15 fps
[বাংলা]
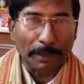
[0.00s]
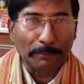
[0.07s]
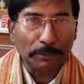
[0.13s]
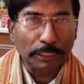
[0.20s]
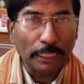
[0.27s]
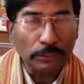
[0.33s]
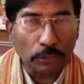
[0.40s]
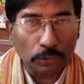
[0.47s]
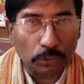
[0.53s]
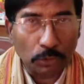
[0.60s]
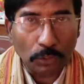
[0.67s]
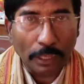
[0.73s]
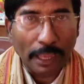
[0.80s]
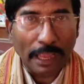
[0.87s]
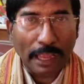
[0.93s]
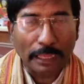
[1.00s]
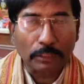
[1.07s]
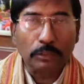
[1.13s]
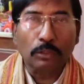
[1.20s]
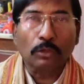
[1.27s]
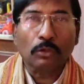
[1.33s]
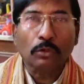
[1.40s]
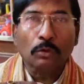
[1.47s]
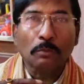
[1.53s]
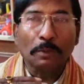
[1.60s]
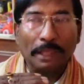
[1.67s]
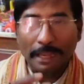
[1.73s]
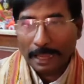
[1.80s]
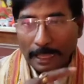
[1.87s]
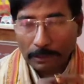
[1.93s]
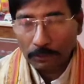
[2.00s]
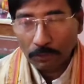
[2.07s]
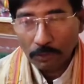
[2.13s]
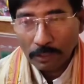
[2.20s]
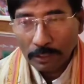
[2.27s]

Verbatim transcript: ব্যবধান হতো এক লক্ষ বেড়ে গেল